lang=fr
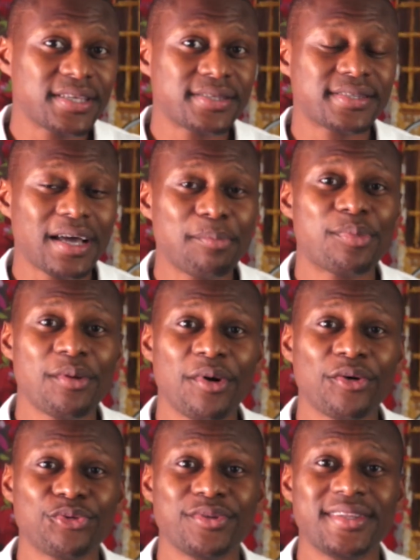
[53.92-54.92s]
c'est
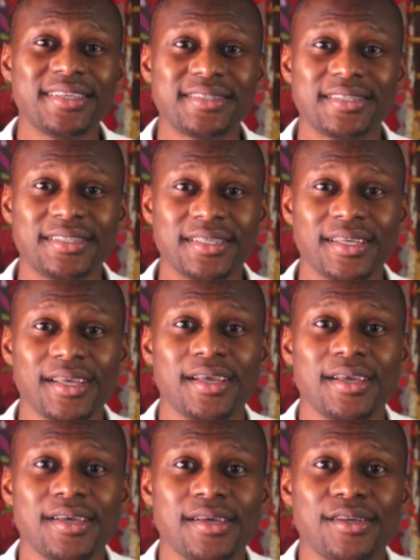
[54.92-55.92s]
simplement de décider
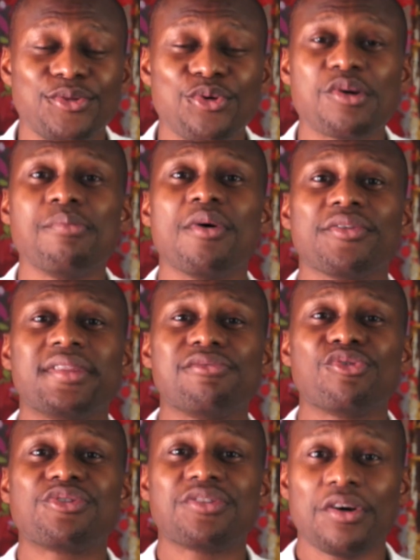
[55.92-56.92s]
d'augmenter
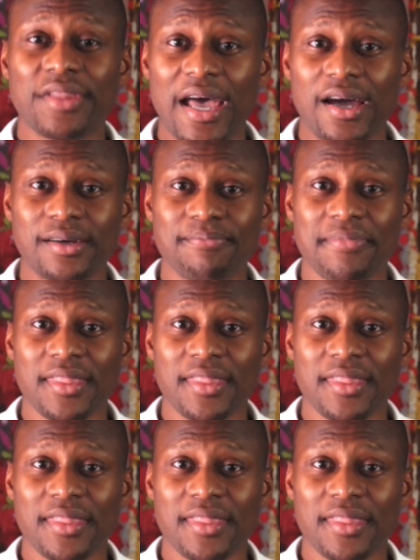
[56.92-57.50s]
vos standards,